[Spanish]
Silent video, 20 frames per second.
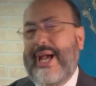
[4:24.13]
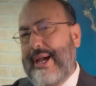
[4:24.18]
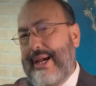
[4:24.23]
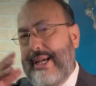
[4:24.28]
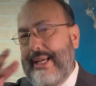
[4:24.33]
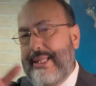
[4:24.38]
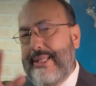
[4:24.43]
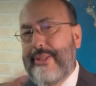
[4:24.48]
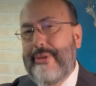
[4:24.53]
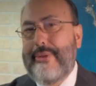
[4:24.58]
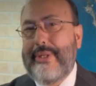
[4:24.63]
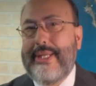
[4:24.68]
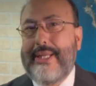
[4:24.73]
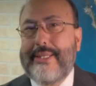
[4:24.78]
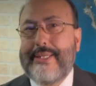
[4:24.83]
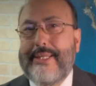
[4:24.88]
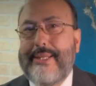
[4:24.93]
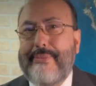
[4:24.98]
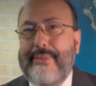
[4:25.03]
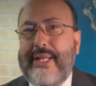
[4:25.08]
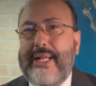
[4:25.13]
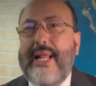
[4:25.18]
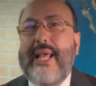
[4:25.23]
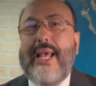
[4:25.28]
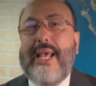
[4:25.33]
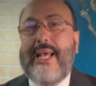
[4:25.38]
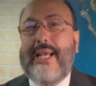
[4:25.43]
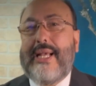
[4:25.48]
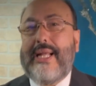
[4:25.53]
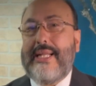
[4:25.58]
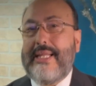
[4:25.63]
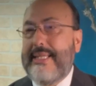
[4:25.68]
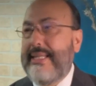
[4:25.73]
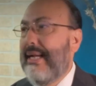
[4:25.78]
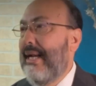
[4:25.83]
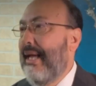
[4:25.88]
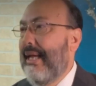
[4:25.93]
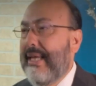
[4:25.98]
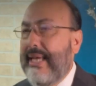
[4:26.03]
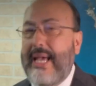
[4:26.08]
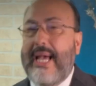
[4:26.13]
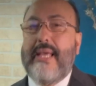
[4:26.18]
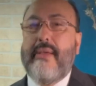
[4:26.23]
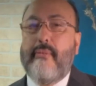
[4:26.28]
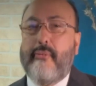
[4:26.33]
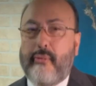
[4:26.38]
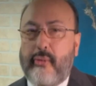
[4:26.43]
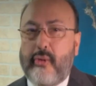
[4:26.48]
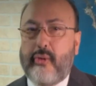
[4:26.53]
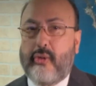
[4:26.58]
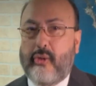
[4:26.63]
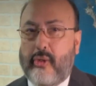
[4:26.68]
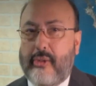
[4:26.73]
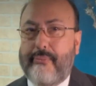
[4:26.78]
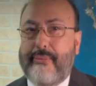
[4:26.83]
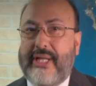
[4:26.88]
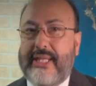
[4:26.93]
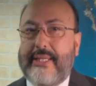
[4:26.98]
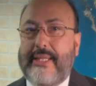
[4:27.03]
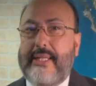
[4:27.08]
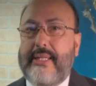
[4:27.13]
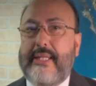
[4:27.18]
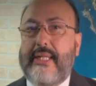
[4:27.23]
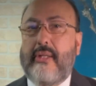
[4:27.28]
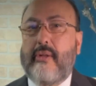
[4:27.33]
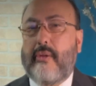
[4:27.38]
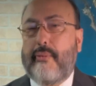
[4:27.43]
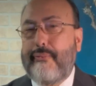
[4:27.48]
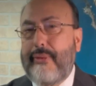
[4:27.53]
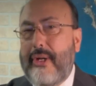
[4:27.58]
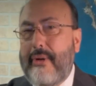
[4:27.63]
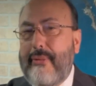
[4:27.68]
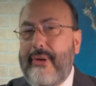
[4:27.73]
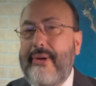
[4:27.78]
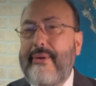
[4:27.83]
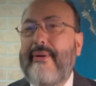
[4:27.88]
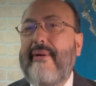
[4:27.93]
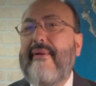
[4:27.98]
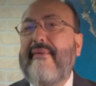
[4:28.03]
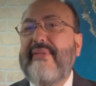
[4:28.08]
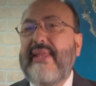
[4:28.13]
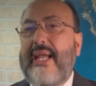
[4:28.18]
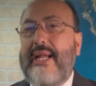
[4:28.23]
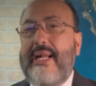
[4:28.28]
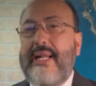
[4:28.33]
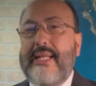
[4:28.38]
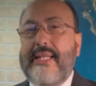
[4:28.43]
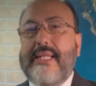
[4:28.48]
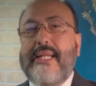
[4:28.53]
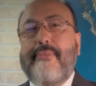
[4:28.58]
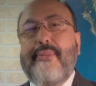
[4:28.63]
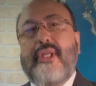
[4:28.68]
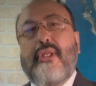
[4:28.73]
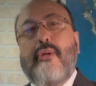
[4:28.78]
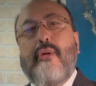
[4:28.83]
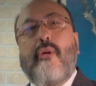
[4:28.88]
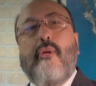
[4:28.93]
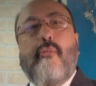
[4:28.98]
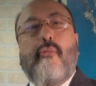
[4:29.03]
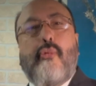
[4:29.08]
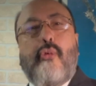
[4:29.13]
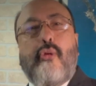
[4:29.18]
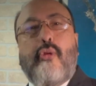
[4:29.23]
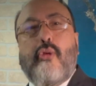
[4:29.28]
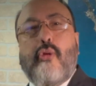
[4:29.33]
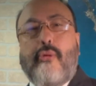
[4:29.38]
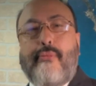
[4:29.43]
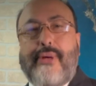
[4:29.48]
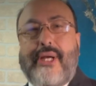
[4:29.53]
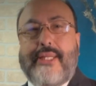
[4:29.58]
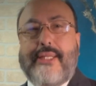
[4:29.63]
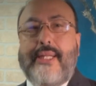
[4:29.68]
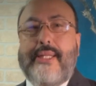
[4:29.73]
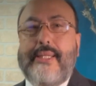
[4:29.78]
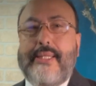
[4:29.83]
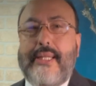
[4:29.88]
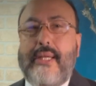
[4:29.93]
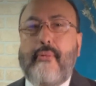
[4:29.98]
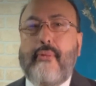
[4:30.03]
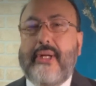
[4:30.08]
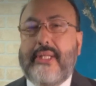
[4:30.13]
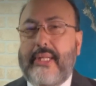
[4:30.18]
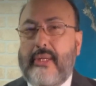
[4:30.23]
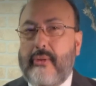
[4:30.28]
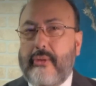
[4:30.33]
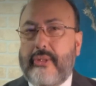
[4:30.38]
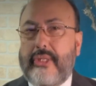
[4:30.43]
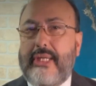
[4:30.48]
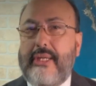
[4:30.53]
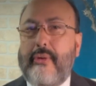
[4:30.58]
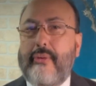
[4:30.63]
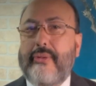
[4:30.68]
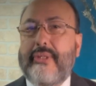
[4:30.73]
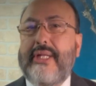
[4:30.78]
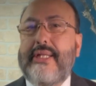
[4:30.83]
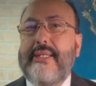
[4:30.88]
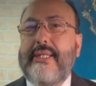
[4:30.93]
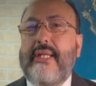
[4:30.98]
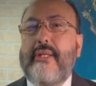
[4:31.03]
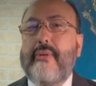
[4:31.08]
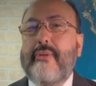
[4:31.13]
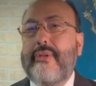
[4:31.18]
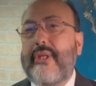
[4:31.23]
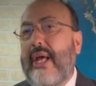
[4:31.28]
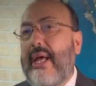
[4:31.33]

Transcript: Hay teorías también que dicen que hay muchos más sentidos. Pero bueno, en esta visión mucho más antigua de los cinco sentidos,